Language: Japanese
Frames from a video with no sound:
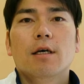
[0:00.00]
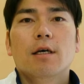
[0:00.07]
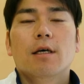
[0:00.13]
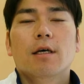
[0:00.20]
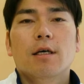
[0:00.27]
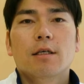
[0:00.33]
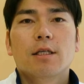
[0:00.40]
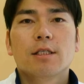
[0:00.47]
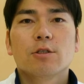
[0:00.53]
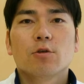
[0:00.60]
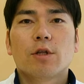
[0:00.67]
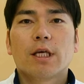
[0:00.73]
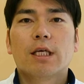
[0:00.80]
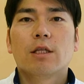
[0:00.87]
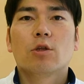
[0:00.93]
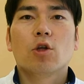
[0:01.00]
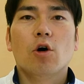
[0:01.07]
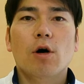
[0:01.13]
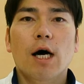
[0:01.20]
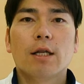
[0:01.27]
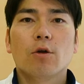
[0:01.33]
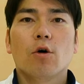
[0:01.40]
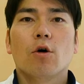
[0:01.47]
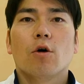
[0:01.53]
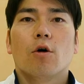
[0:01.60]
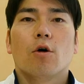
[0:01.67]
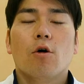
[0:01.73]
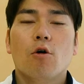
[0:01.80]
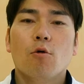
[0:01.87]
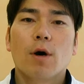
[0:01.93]
えー、ですのできっとあ
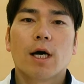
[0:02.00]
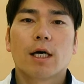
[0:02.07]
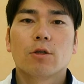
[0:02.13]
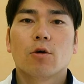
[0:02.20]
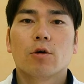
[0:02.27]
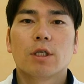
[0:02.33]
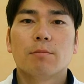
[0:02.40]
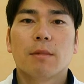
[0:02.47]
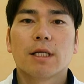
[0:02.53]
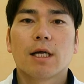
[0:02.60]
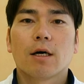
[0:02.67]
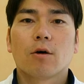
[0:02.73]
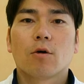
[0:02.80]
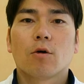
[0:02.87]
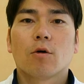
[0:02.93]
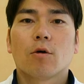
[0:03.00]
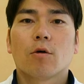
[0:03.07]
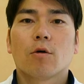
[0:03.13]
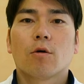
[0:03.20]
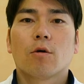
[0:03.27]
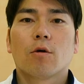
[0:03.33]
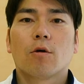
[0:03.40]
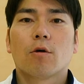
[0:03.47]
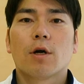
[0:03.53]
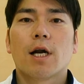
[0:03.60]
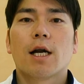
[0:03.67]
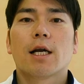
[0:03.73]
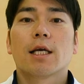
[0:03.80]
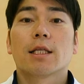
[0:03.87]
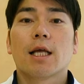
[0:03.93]
の本和歌堂にまだ来
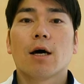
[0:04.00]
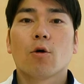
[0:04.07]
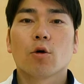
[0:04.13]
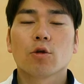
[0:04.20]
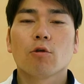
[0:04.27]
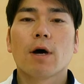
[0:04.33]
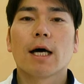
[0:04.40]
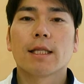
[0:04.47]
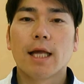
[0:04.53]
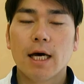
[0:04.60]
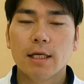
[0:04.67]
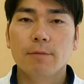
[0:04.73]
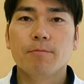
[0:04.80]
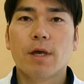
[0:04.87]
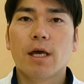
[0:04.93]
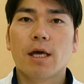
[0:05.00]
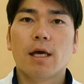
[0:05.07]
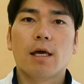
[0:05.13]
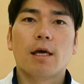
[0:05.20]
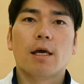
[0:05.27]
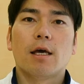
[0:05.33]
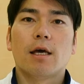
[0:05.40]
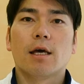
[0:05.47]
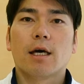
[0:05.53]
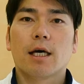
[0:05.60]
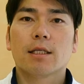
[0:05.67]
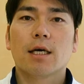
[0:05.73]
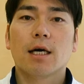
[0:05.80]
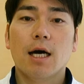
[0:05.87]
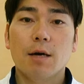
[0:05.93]
られたことがない、えー、
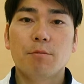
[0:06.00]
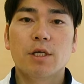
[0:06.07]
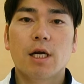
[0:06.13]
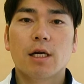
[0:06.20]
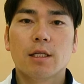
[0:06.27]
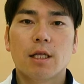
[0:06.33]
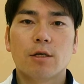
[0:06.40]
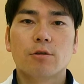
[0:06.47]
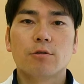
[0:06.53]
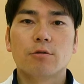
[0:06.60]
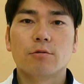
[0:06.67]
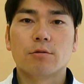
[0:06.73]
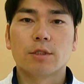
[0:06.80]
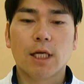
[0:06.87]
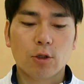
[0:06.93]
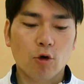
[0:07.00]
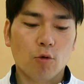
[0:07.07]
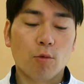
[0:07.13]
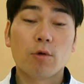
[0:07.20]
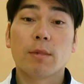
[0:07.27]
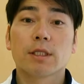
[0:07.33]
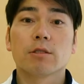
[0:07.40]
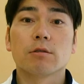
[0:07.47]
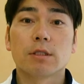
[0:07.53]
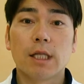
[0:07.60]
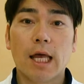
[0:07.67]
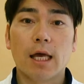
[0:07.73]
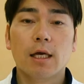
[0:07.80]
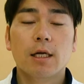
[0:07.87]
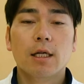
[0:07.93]
方が見られてるんだと思いますん
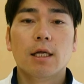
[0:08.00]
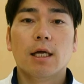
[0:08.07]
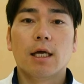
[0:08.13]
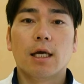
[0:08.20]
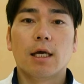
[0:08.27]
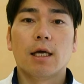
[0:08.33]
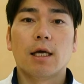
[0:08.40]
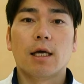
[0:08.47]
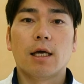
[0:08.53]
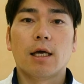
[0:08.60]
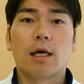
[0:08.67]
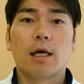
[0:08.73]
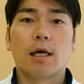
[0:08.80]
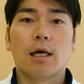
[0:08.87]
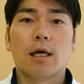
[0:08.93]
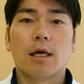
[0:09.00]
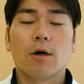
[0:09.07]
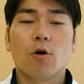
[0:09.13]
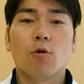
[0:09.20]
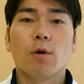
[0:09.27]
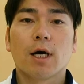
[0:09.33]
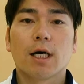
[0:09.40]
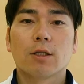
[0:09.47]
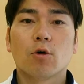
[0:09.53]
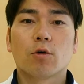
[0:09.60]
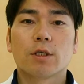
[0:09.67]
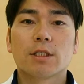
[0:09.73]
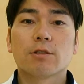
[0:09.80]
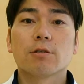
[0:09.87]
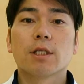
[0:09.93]
で、えー、本和歌
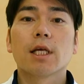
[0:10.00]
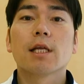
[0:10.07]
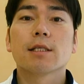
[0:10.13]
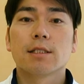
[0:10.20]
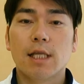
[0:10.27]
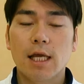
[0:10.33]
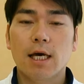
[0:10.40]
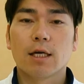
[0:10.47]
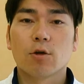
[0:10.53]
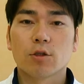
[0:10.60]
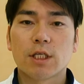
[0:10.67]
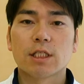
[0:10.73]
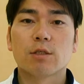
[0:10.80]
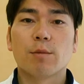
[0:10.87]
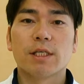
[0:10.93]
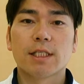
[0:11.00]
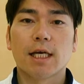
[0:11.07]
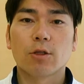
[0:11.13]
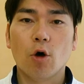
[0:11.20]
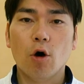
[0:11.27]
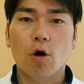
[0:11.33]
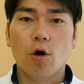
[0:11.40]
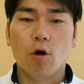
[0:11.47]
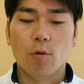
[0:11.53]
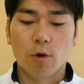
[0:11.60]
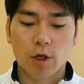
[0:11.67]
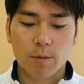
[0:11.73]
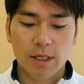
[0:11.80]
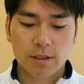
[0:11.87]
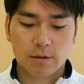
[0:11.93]
堂についてですねあの説明したいと
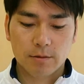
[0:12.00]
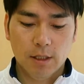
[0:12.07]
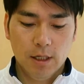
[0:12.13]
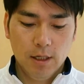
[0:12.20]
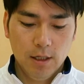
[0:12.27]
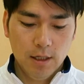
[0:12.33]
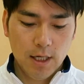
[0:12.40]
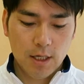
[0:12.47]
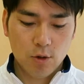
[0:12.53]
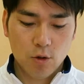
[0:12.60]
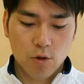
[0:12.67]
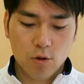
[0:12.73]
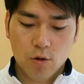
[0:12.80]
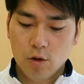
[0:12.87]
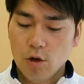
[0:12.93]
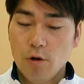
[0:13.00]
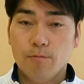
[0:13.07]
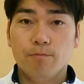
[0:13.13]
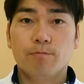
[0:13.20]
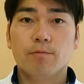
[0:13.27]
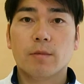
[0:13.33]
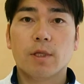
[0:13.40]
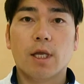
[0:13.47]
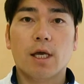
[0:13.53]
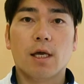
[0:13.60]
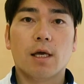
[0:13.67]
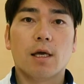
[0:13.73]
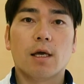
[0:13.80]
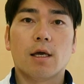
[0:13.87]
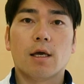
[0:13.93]
思いますあのこの、
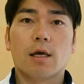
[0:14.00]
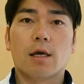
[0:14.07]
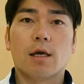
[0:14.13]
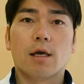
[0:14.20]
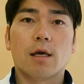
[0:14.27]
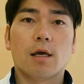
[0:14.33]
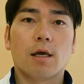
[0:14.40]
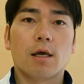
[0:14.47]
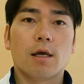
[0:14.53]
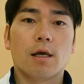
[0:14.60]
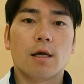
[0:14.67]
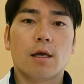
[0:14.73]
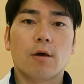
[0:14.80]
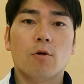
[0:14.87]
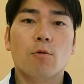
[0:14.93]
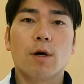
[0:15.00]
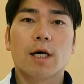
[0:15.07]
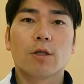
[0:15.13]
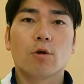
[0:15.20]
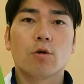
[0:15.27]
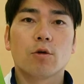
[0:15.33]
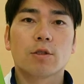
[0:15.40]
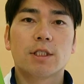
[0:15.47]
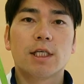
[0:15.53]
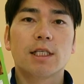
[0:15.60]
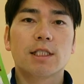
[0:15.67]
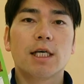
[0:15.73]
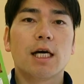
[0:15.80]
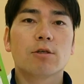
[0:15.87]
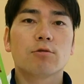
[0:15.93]
えー、本和歌堂の
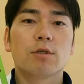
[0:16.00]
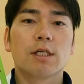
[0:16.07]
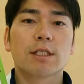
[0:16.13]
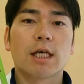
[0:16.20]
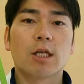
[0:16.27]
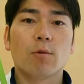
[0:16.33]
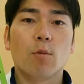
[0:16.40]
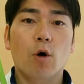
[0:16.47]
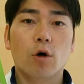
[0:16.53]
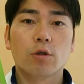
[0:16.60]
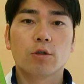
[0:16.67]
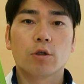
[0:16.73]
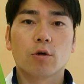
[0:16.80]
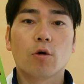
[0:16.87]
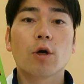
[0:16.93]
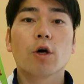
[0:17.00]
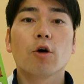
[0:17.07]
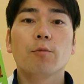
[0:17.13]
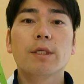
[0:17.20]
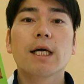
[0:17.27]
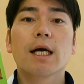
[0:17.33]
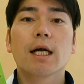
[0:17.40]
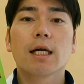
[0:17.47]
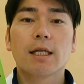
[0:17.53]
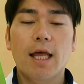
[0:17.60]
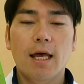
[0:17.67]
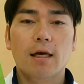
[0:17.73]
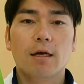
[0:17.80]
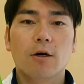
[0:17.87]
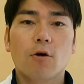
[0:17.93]
チラシがあるんですけどもちょっとこれを見ながら
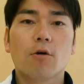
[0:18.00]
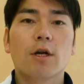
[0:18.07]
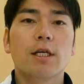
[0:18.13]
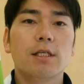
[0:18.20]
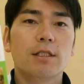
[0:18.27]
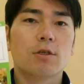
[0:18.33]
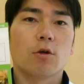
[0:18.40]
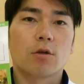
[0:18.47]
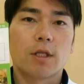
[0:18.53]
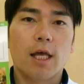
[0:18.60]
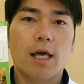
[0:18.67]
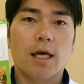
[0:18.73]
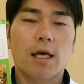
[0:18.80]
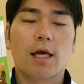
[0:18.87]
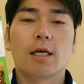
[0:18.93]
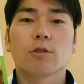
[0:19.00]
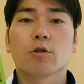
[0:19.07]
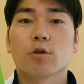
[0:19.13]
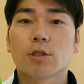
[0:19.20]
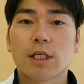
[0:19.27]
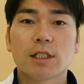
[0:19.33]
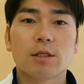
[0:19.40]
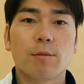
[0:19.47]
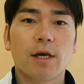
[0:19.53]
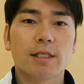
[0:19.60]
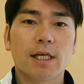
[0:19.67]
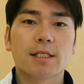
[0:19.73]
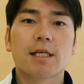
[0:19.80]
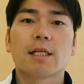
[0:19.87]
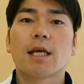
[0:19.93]
ねこれに沿って、えちょっと説明
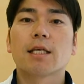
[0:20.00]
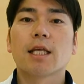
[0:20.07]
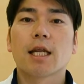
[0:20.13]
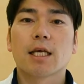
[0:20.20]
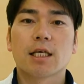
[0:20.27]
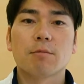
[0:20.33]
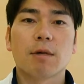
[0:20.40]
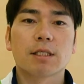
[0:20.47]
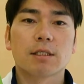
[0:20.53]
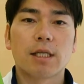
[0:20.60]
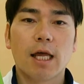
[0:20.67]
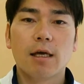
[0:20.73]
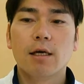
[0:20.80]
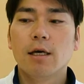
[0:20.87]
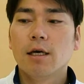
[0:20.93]
させていただきますね